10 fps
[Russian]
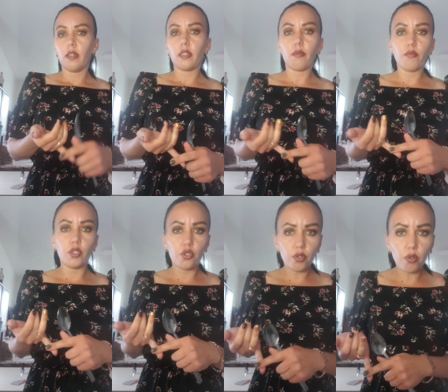Там
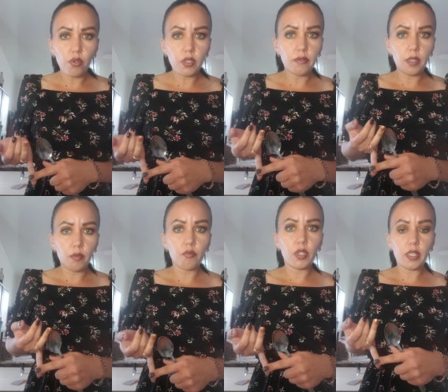еще какое-то
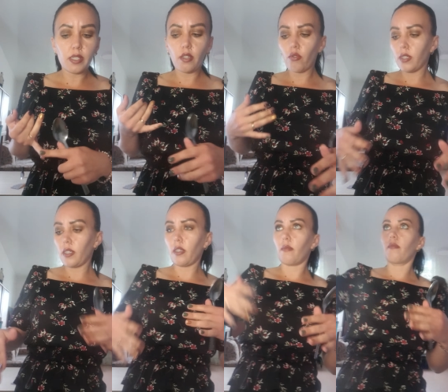время у меня
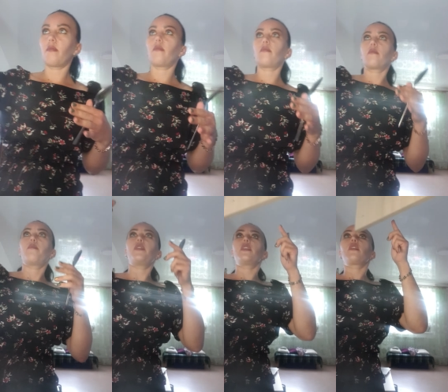остается там
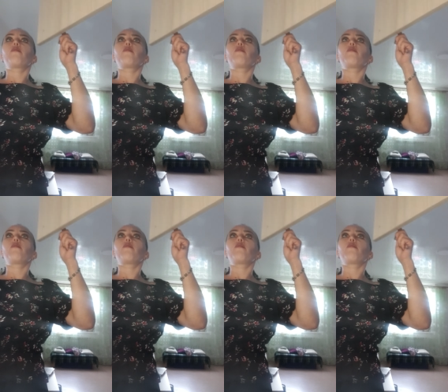перед